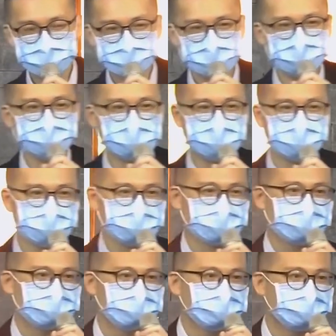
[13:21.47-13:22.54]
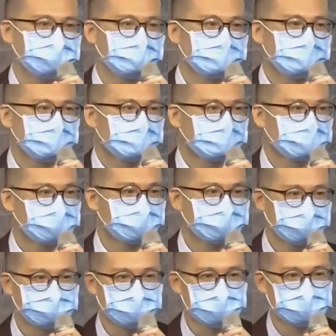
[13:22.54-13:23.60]
这软肋可能是他
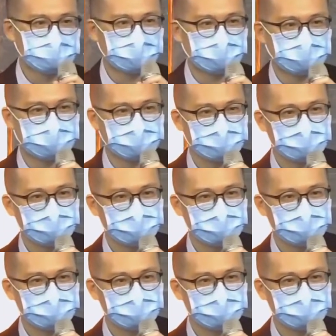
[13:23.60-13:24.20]
放不下